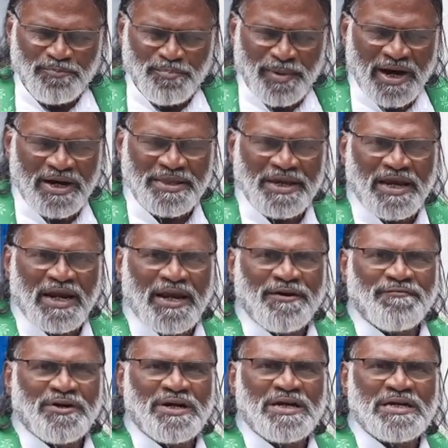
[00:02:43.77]
பாதையிலே
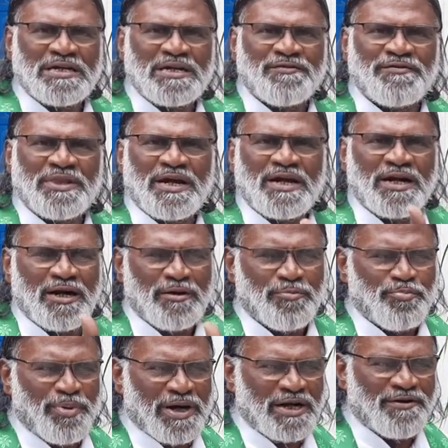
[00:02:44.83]
விழுகின்ற விதைகள்
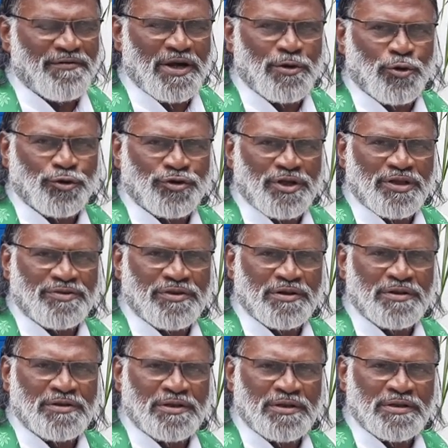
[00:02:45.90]
பறவை கொத்தி
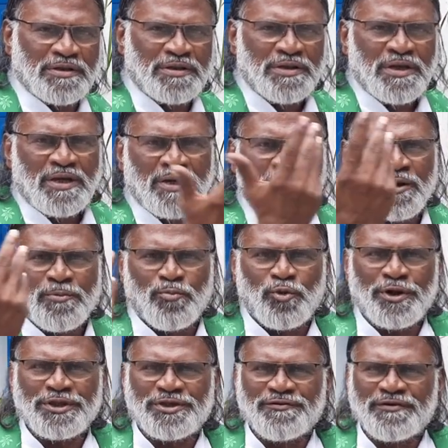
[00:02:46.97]
தின்று
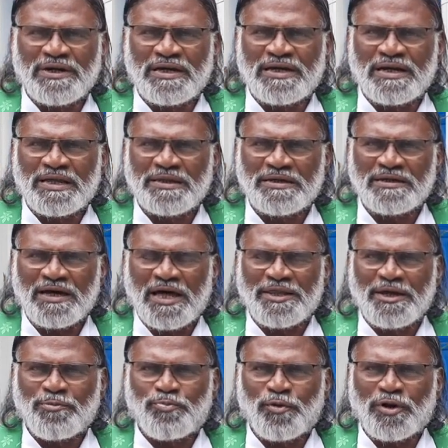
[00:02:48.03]
முடித்து விடுகிறது
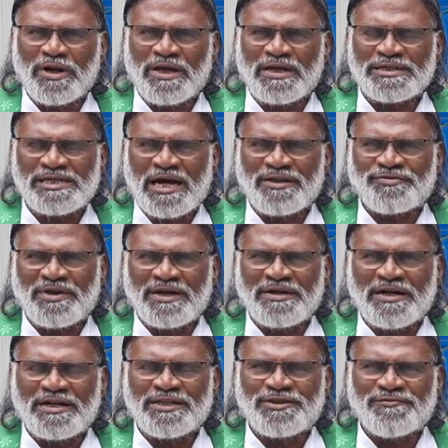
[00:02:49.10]
அதை போல சாத்தான்
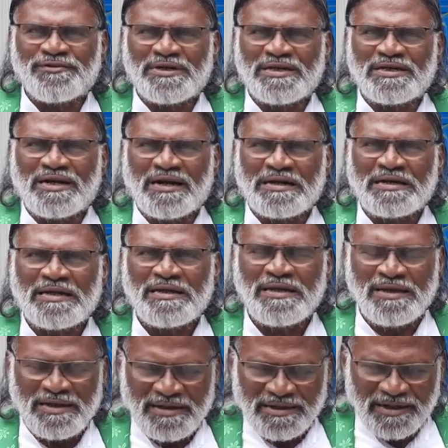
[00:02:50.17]
எடுத்து விடுகிறான்
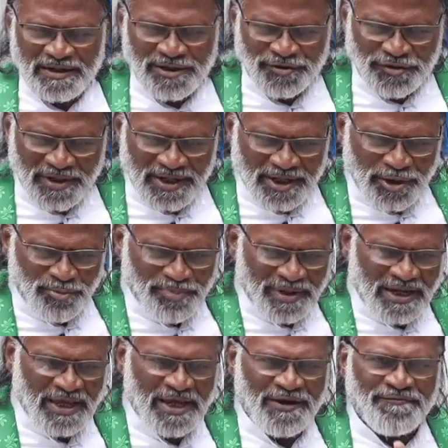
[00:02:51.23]
எடுத்த
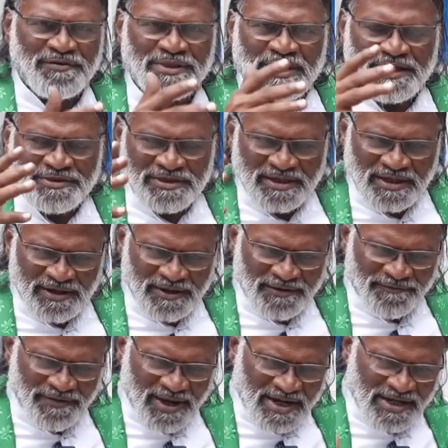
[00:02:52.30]
எடுப்பிலேயே விதைத்த
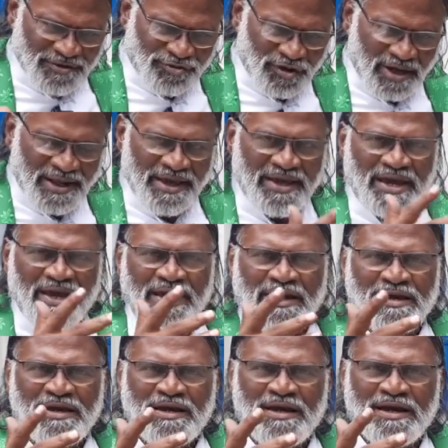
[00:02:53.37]
வேகத்திலேயே
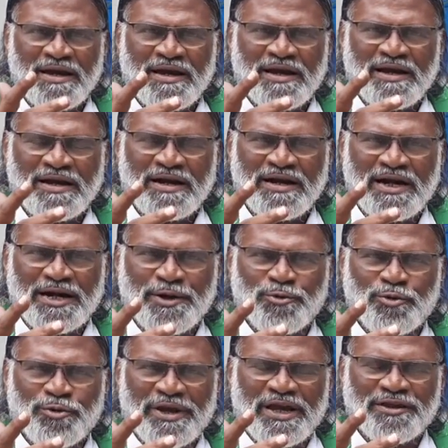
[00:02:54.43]

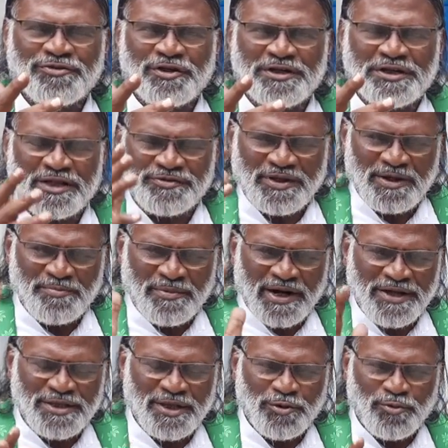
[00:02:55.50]
கடவுளுடைய திட்டத்தை
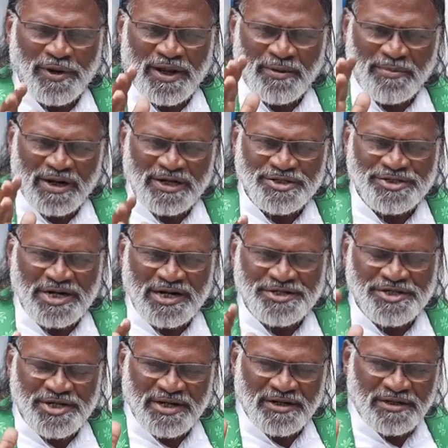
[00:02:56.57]
மனிதனுடைய
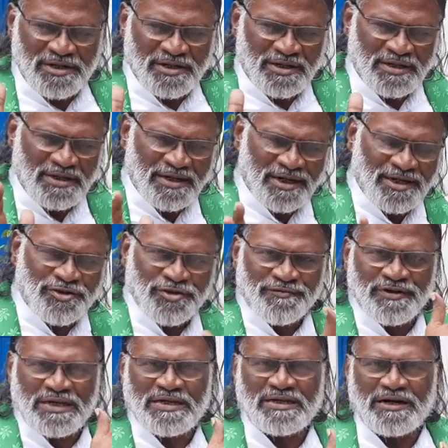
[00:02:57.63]
மனசாட்சி என்று எடுத்து
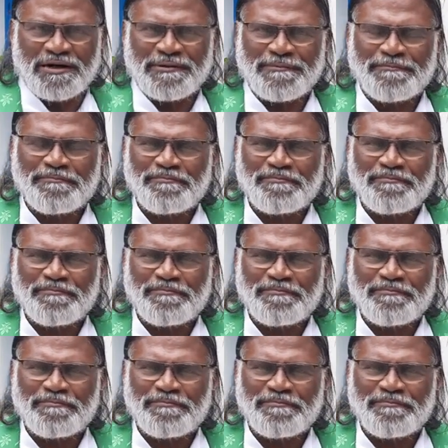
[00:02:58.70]
விடுகிறான்